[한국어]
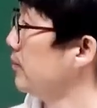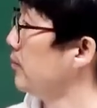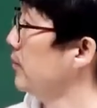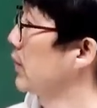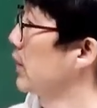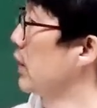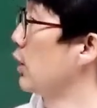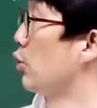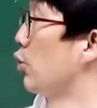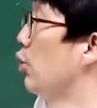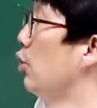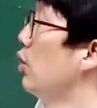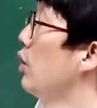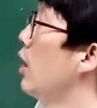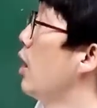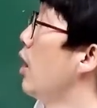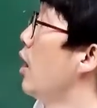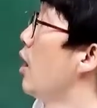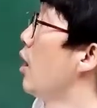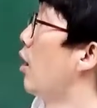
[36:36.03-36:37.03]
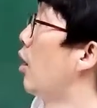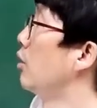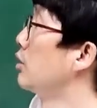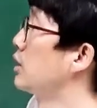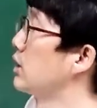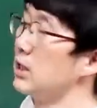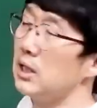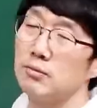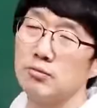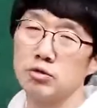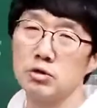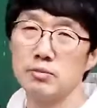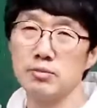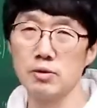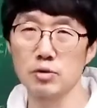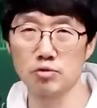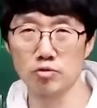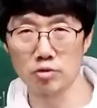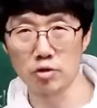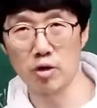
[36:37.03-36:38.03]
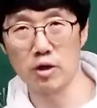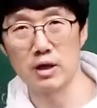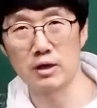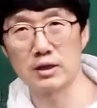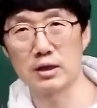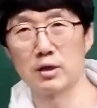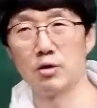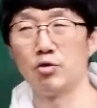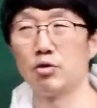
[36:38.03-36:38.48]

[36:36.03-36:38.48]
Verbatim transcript: 그리고 어디다 무릎을 꿇어야 하나.